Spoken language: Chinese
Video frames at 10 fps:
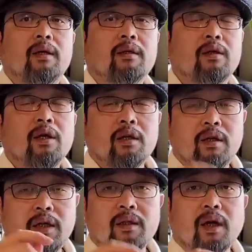就
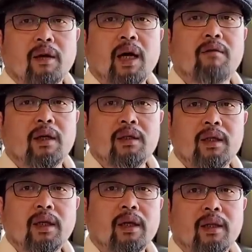领导拉完了，你
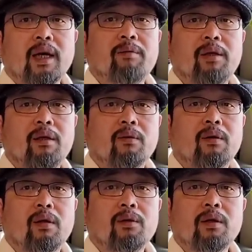得给他擦屁股，
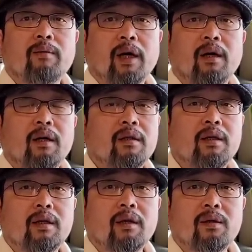对吧？那
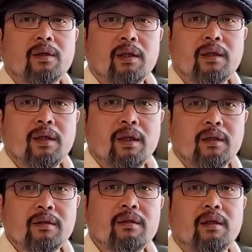然后呢，你
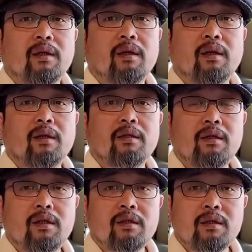自己
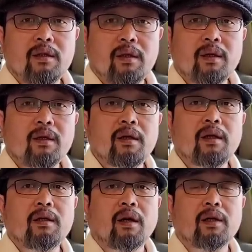你自己听着
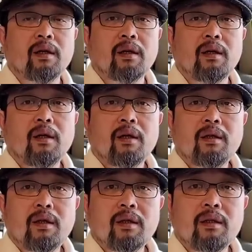领导这个，
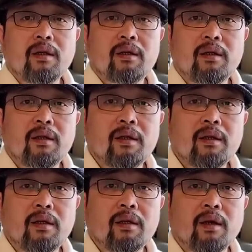听着这听
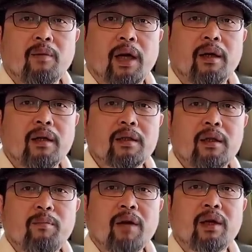着领导把这个事
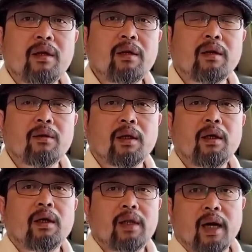儿办完以后呢，
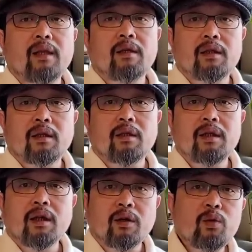你还得
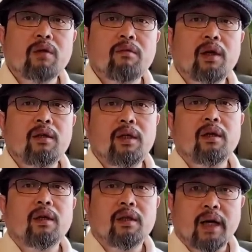领导一转弯，你
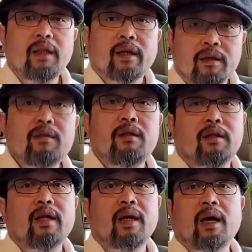你还得给自己
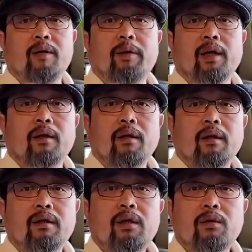再擦一遍，
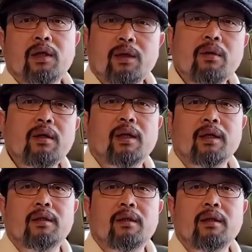你说这多恶
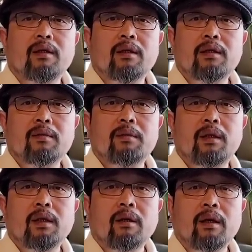心呢？这事儿是不
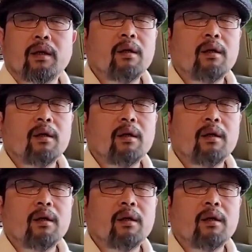是道理？